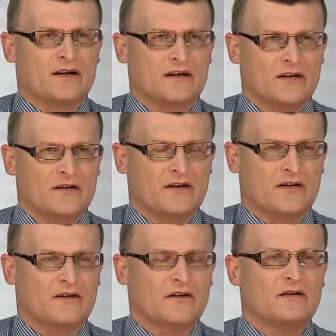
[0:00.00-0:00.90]

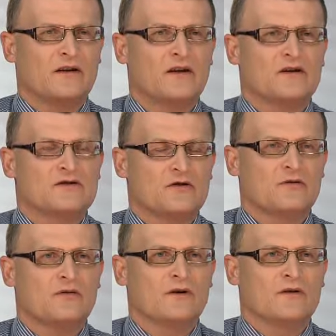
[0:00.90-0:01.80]
H1N1,
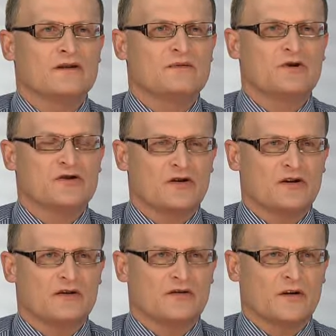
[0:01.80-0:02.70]
są
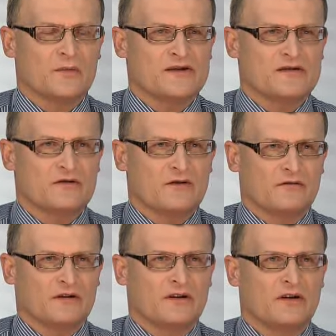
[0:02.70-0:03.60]
zbliżone do grypy
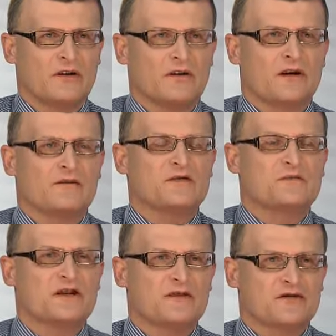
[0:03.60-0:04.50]
sezonowej. A więc
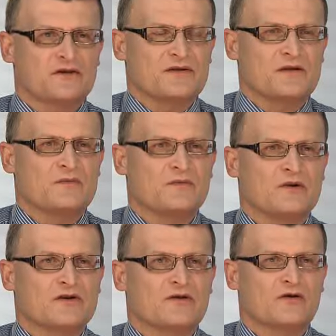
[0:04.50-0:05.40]
przede wszystkim
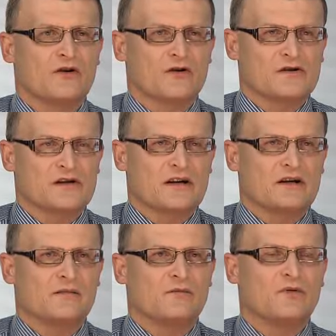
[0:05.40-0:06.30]
jest to
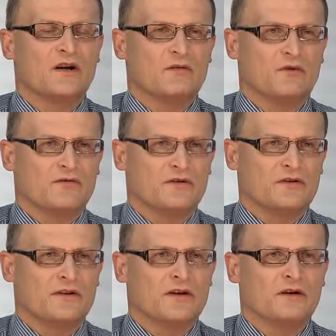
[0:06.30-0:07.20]
gorączka, bóle
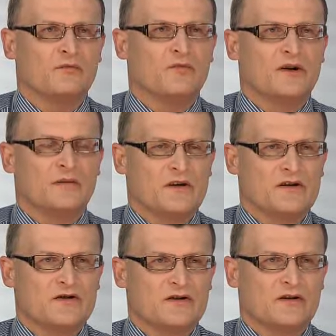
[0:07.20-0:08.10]
głowy, bóle
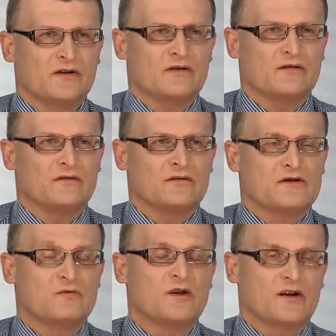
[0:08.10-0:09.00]
mięśni y,
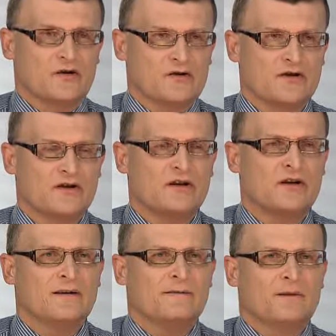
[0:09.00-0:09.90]
czy bóle kości,
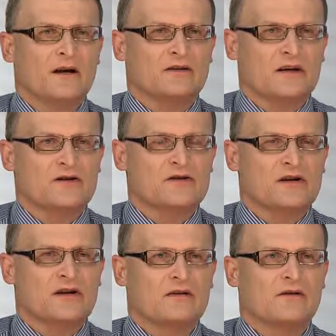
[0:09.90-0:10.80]
a
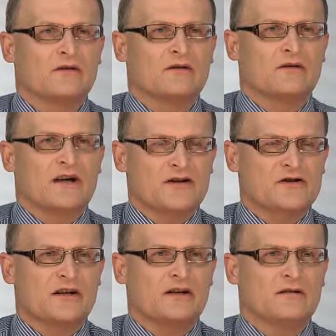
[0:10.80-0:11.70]
także
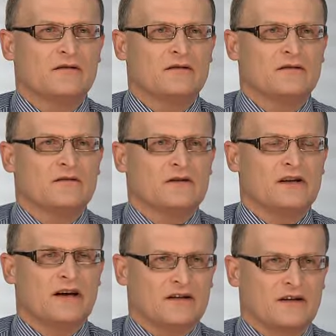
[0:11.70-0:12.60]
kaszel
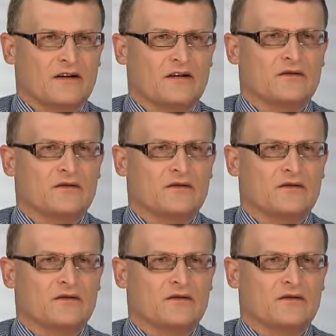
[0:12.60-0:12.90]
i katar.